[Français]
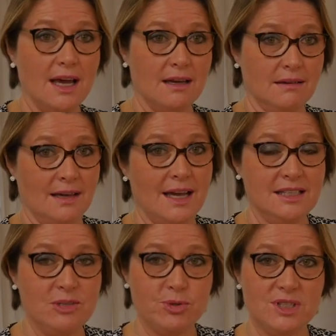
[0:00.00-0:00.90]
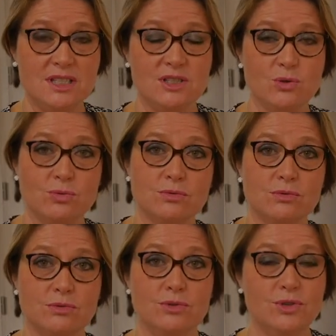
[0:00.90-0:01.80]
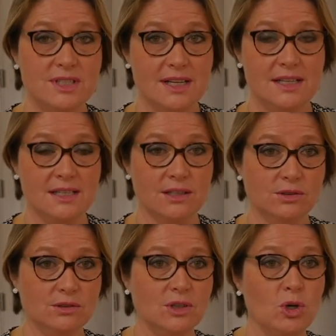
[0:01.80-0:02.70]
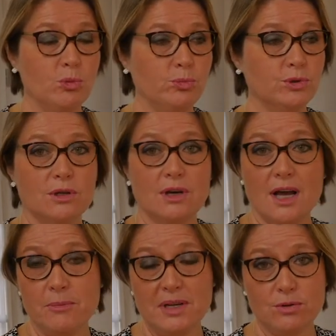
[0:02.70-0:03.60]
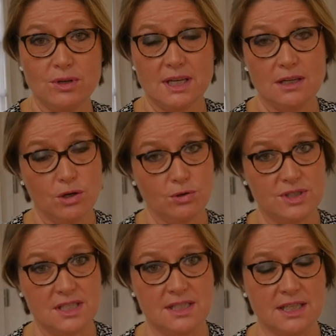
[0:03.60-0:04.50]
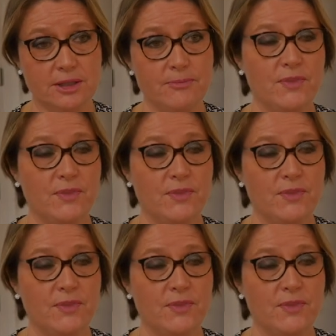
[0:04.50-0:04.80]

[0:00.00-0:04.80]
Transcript: euh, à disposition de ses clients pour améliorer leur quotidien.